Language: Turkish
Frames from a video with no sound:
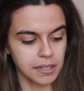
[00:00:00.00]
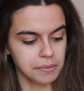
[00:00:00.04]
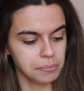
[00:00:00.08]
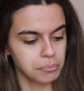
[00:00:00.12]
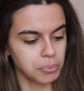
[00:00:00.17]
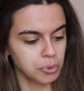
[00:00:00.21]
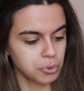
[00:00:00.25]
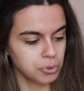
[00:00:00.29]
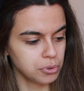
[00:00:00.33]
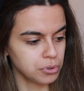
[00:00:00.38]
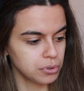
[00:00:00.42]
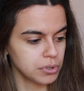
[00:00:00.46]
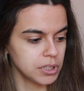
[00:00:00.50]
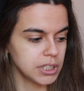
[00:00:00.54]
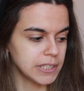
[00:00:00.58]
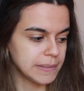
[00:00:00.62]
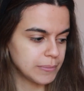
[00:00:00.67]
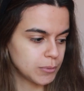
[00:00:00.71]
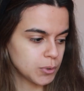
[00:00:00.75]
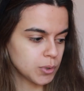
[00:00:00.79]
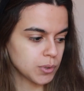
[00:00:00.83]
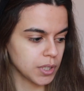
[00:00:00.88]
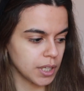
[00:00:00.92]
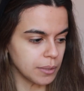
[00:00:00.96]
Aslan Burcu
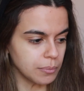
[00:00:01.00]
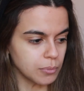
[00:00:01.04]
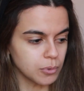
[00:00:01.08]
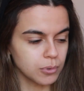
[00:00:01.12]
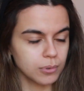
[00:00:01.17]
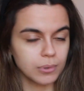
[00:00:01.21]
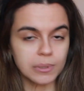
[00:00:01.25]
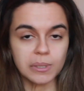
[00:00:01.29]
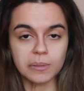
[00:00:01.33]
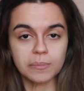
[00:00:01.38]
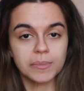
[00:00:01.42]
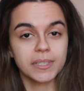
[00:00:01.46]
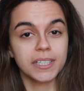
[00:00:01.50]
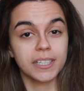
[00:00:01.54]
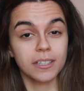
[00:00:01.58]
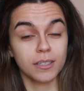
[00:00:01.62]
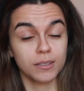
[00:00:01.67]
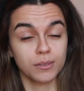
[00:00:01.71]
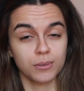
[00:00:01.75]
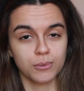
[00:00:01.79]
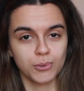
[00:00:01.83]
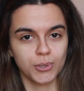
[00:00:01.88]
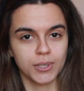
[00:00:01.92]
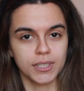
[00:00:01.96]
23 Temmuz 22
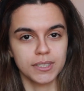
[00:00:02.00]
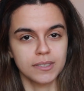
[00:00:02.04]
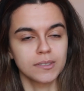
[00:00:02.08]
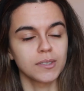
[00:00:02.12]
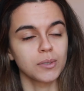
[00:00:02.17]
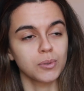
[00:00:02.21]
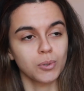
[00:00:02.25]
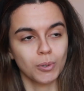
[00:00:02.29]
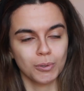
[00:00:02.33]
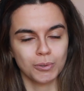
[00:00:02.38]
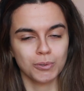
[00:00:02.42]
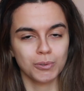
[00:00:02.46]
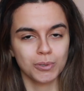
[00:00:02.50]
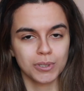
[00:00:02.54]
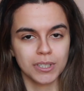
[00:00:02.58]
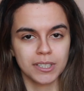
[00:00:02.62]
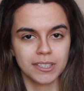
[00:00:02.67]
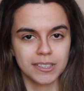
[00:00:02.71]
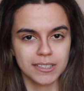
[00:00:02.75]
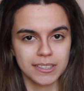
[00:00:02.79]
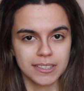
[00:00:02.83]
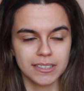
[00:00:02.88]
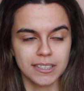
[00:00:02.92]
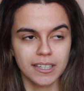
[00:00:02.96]
Ağustos arasında
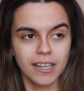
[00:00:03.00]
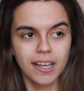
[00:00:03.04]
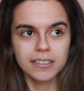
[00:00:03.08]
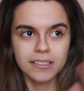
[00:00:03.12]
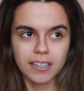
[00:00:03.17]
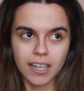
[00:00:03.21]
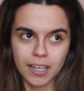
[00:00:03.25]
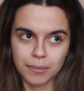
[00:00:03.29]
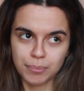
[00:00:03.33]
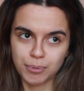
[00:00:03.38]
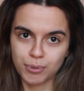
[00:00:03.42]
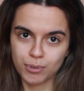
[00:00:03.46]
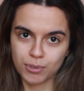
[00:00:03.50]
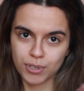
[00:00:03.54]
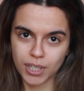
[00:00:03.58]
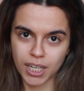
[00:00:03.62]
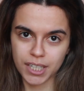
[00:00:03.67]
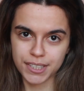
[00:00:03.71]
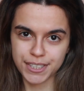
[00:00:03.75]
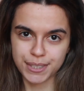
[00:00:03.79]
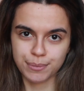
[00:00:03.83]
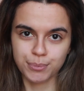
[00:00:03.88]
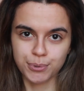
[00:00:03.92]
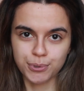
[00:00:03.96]
doğduysanız sahip
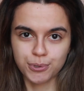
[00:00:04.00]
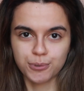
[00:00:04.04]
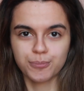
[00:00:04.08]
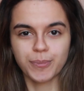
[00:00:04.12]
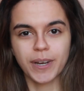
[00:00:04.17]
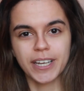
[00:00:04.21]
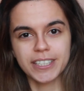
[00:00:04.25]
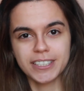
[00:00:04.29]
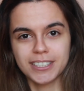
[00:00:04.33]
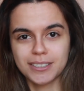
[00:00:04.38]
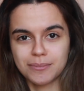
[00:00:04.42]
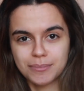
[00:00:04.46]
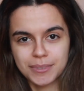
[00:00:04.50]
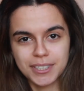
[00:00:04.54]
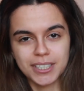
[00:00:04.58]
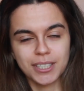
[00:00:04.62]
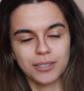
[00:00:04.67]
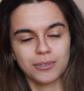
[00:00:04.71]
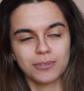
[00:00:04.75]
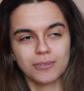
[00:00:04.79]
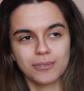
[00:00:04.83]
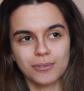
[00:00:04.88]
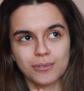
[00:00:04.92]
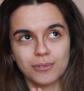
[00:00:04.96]
olacağınız burç. Ben
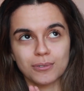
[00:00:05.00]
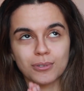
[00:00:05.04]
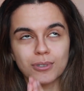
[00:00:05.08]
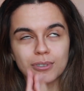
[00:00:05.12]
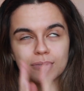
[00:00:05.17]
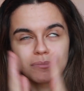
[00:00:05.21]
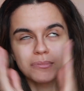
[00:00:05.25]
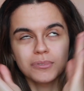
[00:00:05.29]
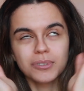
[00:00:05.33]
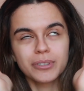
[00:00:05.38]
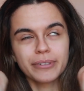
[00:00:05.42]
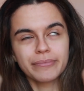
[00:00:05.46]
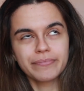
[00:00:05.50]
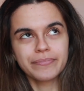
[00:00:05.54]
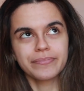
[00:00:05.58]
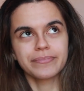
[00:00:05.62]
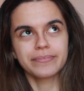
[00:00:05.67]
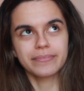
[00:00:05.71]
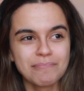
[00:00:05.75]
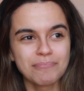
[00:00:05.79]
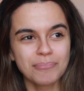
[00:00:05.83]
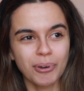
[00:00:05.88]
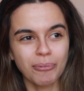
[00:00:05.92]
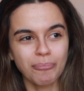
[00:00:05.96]
22 Ağustos doğumluyum.
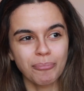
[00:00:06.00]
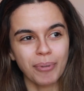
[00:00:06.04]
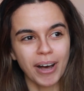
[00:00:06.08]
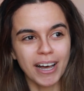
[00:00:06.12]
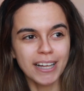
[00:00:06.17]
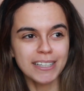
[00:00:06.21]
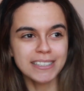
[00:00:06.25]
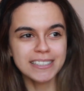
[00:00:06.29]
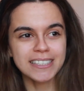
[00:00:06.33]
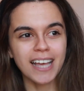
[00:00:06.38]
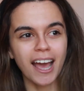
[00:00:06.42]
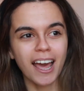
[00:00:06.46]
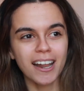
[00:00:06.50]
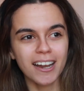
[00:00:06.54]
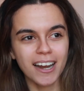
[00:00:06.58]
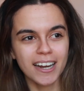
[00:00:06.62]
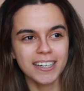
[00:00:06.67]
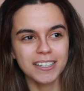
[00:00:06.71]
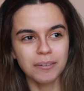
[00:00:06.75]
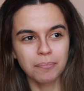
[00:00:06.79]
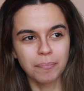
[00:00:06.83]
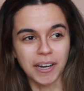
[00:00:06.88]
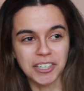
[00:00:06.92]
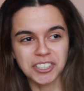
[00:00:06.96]
Böyle bazı
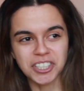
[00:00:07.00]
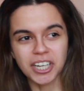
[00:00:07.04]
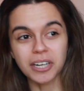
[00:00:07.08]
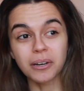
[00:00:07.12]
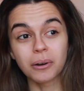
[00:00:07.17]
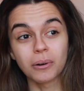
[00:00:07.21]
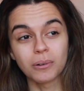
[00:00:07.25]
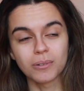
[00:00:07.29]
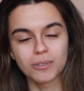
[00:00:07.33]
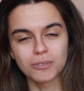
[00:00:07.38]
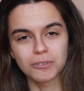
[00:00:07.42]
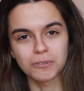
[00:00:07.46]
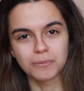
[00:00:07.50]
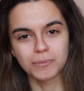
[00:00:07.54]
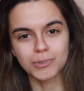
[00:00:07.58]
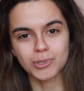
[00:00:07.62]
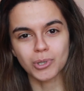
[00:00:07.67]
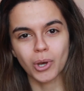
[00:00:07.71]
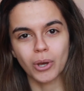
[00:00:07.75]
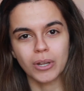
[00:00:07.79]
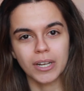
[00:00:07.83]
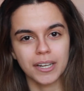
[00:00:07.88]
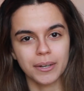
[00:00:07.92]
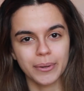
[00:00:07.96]
yerlerde başak olduğum
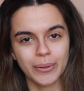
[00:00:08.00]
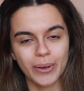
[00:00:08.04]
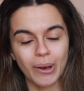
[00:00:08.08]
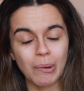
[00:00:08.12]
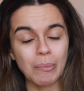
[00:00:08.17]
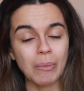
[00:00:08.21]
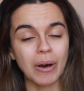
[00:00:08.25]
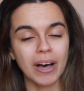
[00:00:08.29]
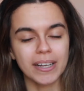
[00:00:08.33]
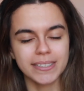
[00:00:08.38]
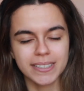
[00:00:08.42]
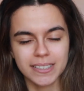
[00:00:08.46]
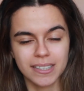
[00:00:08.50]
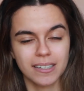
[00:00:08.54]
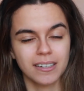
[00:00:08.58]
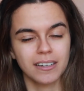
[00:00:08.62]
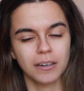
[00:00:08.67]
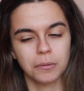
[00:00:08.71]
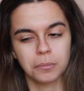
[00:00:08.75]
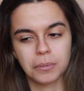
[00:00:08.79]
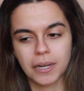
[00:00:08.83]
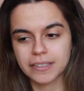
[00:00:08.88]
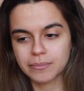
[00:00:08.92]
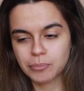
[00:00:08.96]
söyleniyor ama asla
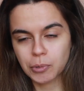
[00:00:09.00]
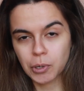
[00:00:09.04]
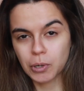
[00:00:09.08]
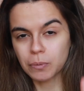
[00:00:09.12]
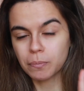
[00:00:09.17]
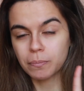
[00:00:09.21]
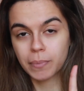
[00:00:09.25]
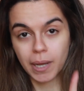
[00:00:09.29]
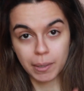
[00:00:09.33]
kabul etmiyorum.